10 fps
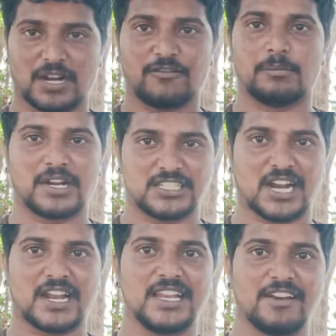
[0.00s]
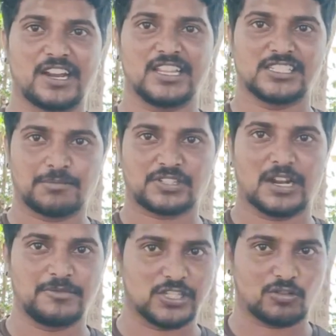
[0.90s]
మన మన ఛానల్ని ఎవరైతే
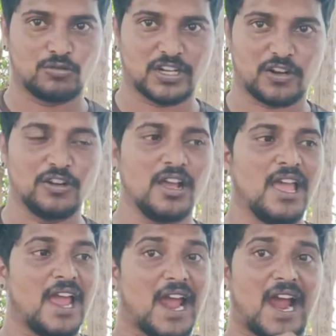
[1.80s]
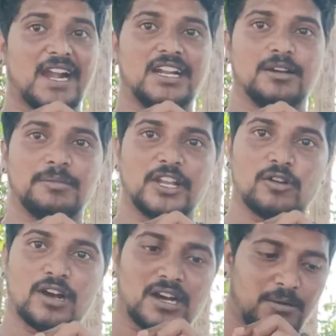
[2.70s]
సబ్స్క్రైబ్ చేసుకో ఉంటారో అండ్
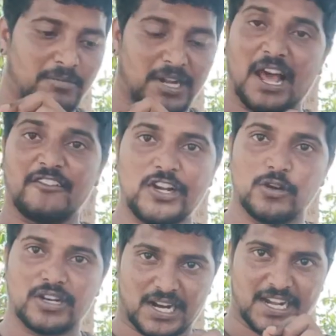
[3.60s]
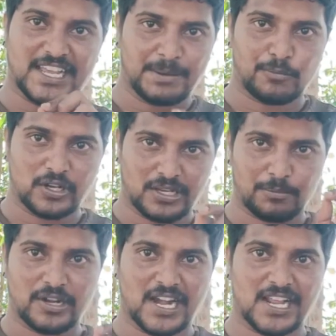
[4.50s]
మీరు నా వీడియోని అంటే ఇప్పుడు
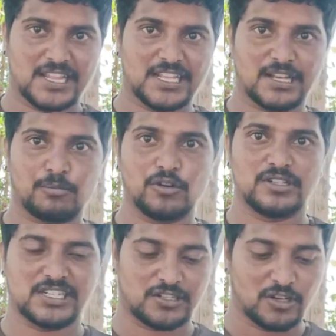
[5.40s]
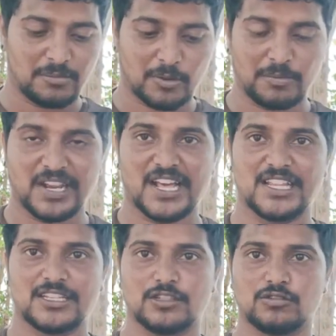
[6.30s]
ఇప్పుడు నేను ఏదైతే అప్లోడ్ చేసినా ఇప్పుడు మీరు
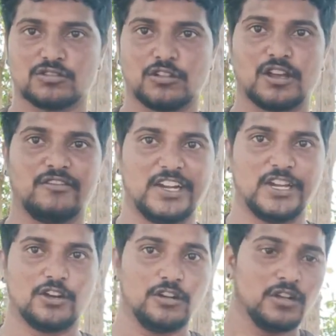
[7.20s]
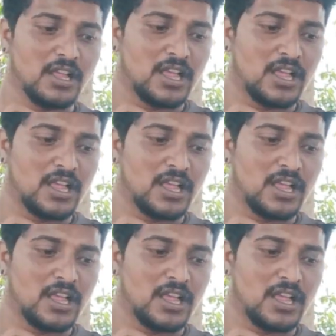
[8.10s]
ఏదైతే చూస్తులో ఈ వీడియో